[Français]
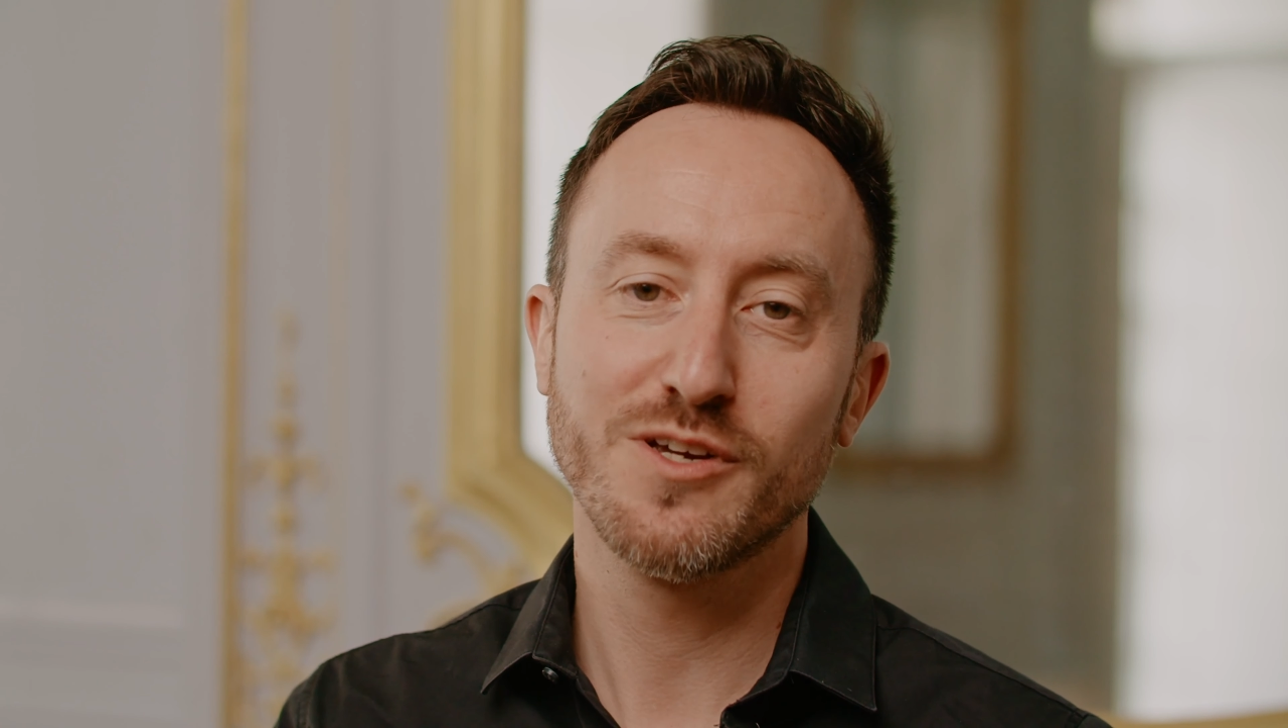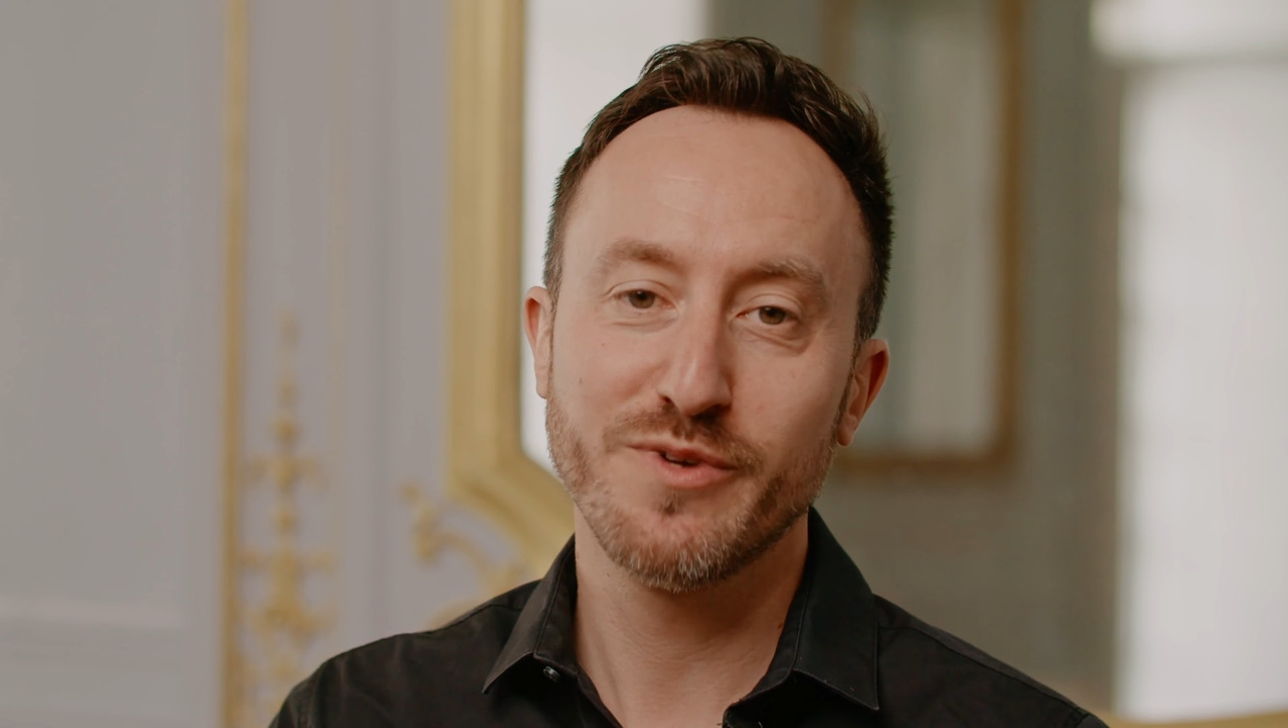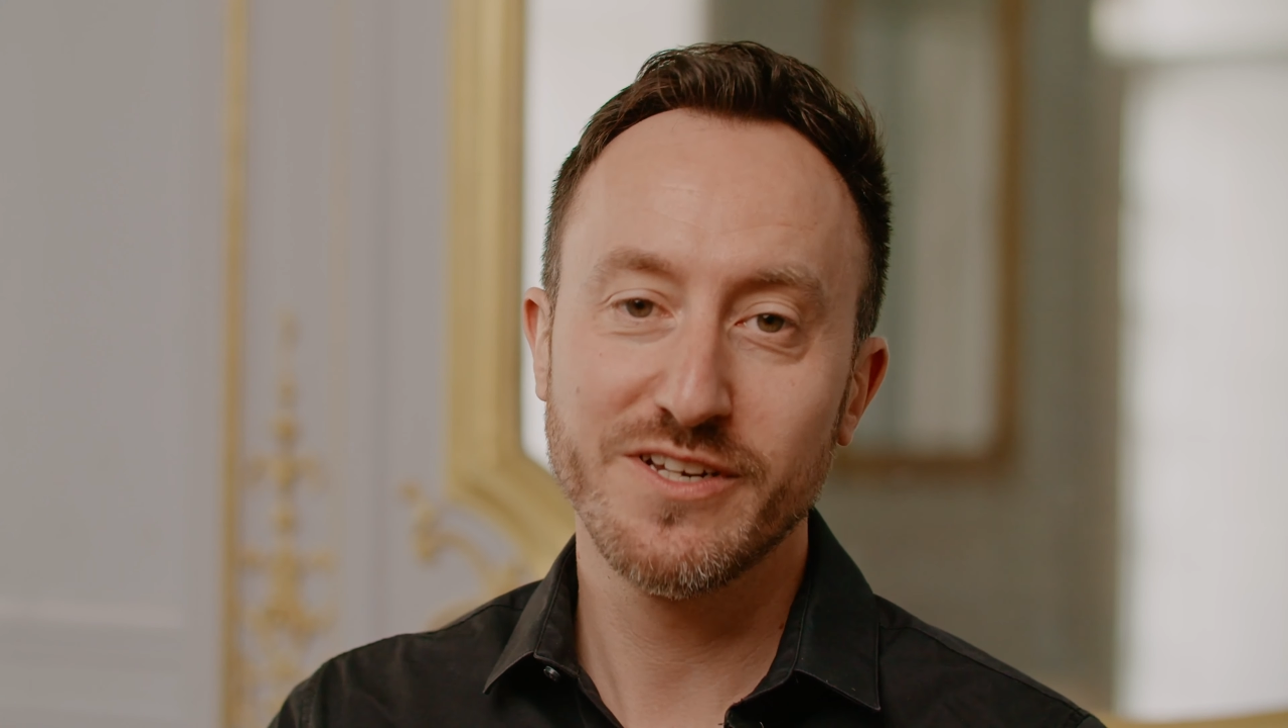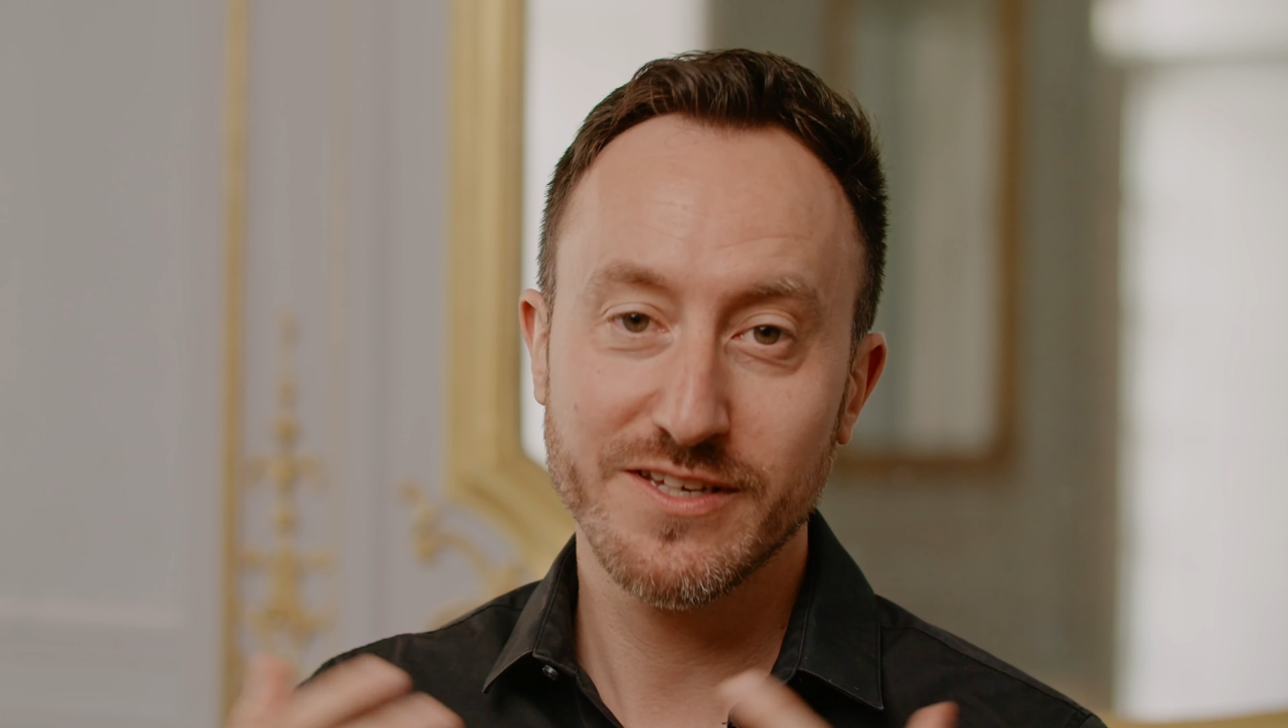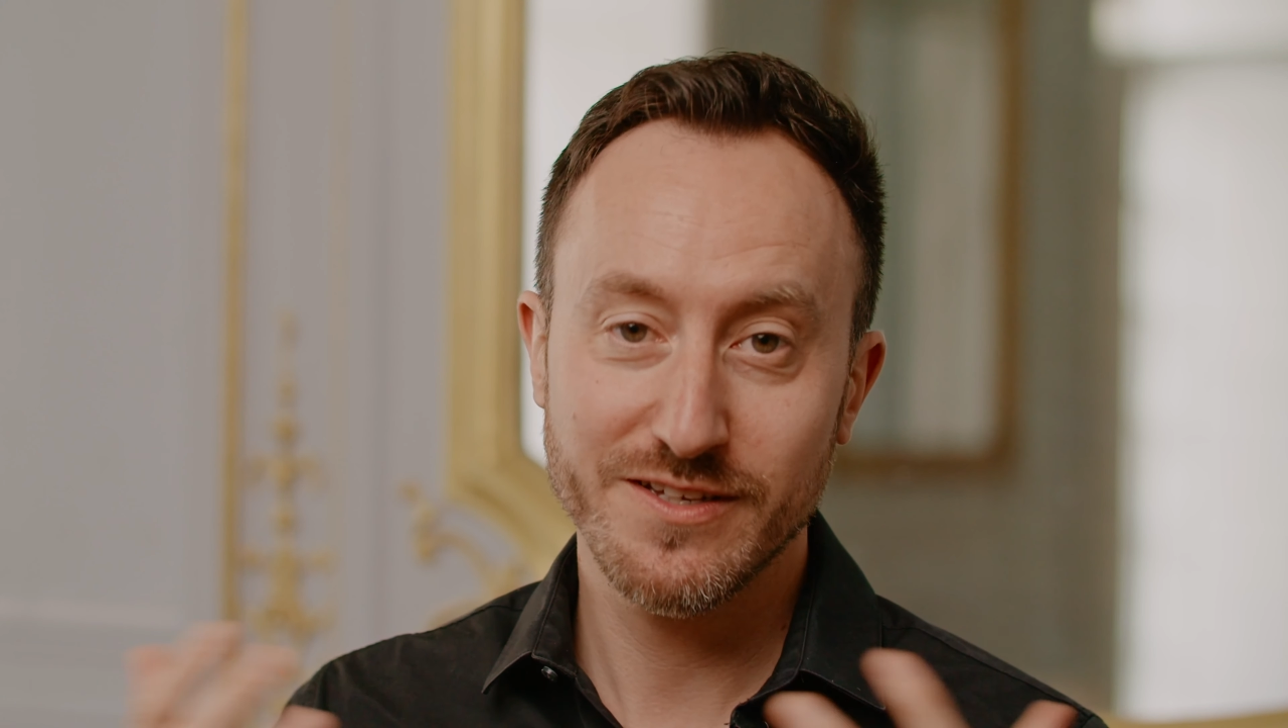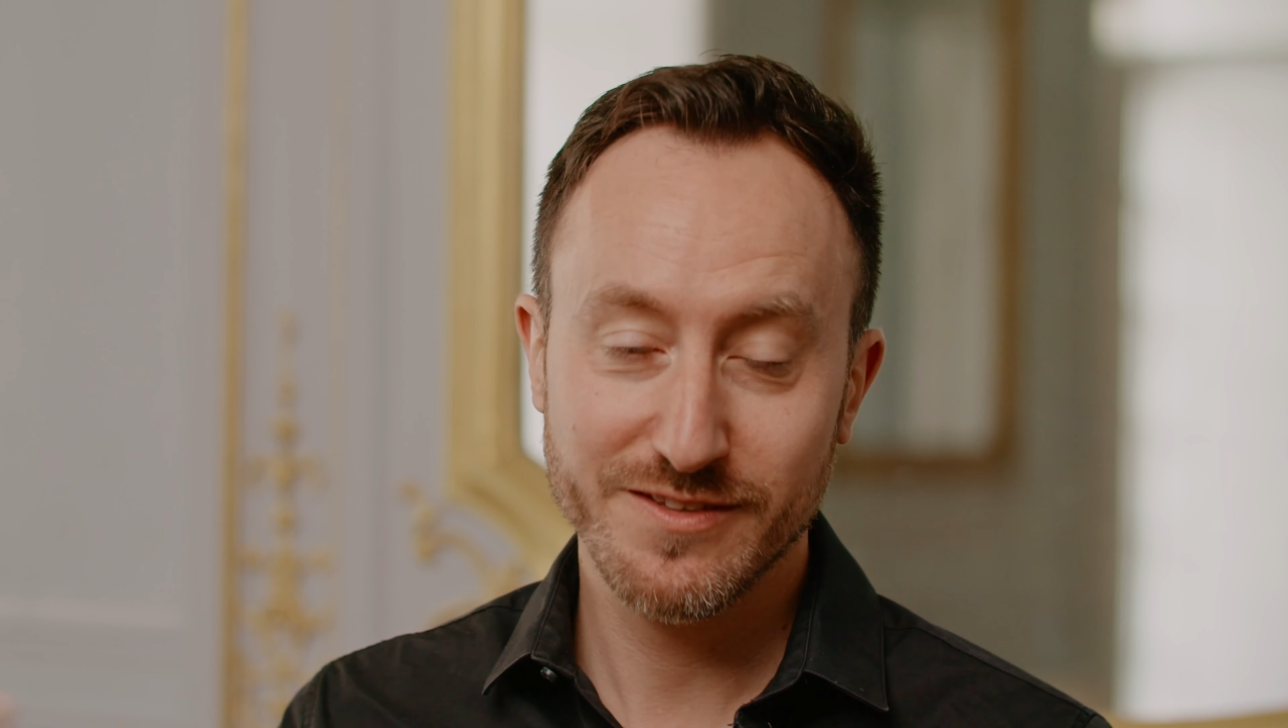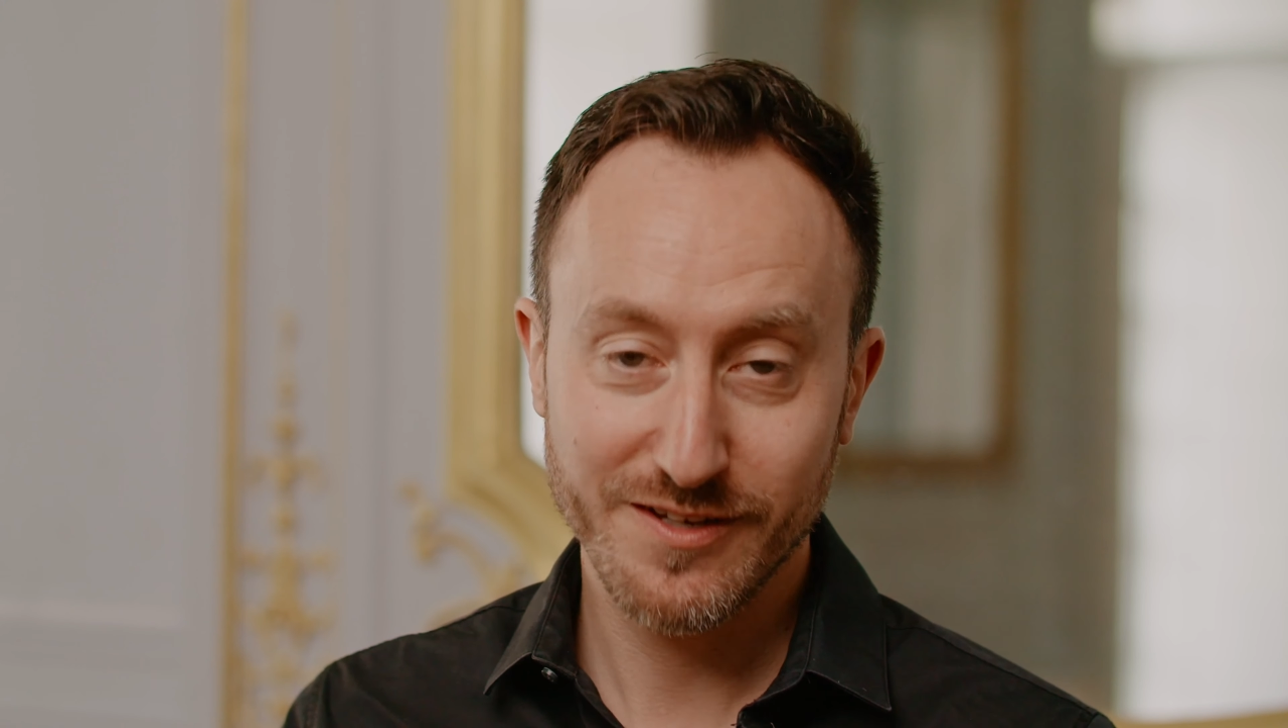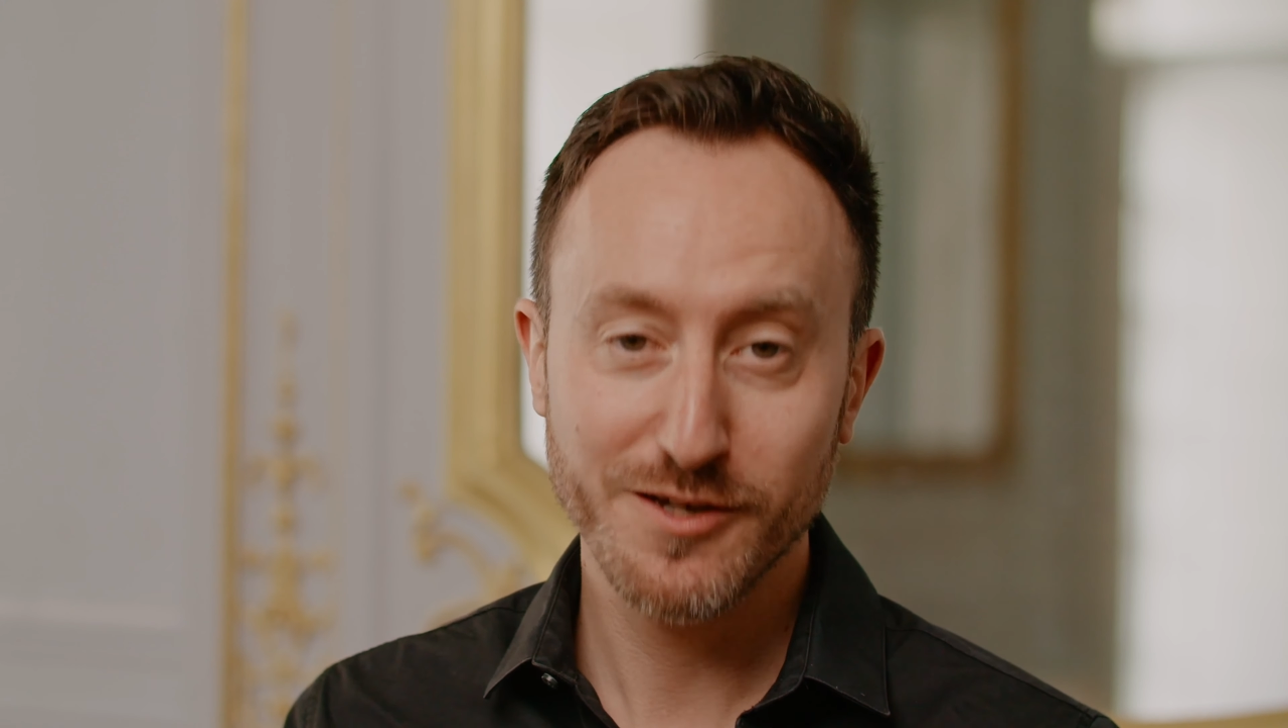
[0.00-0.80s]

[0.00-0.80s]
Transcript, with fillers: chapelle qui est